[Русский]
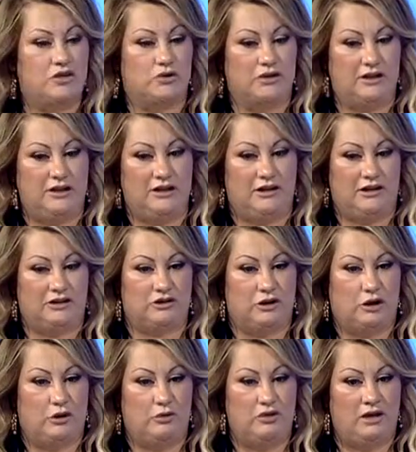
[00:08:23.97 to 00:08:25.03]
что для
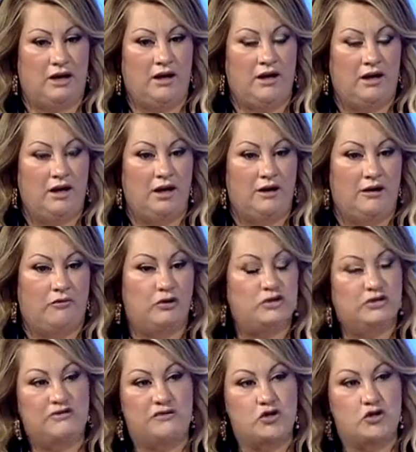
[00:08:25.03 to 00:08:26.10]
некоторых людей
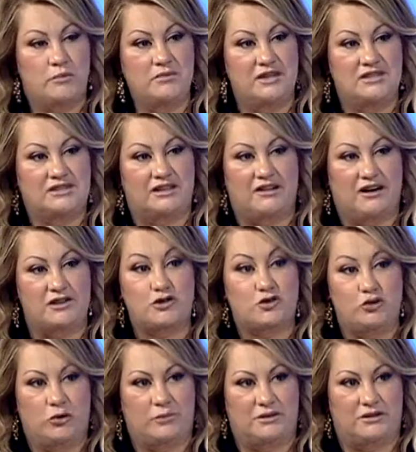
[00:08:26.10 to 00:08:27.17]
вот в чем есть такая
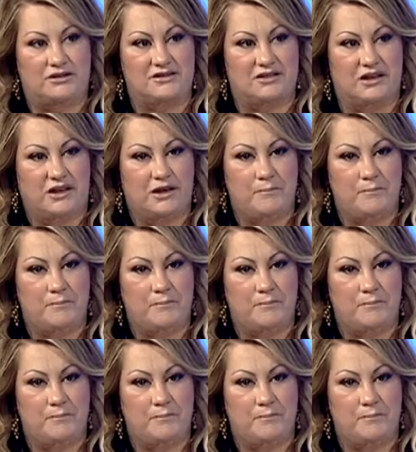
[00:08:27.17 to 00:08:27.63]
особенность